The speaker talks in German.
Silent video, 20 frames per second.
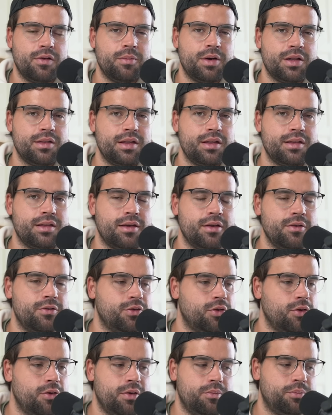wenn man sich
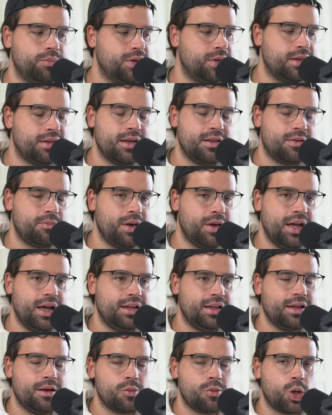trifft, ob das jetzt bei
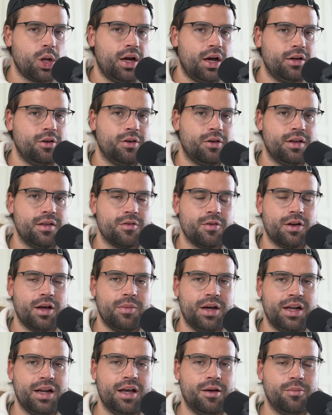Hertha am Stadion ist oder
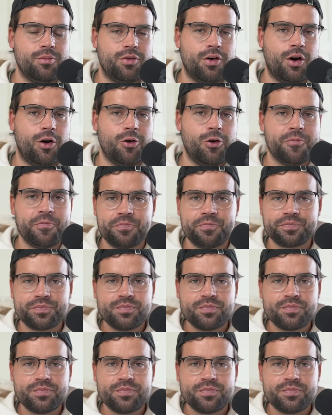bei einer MV.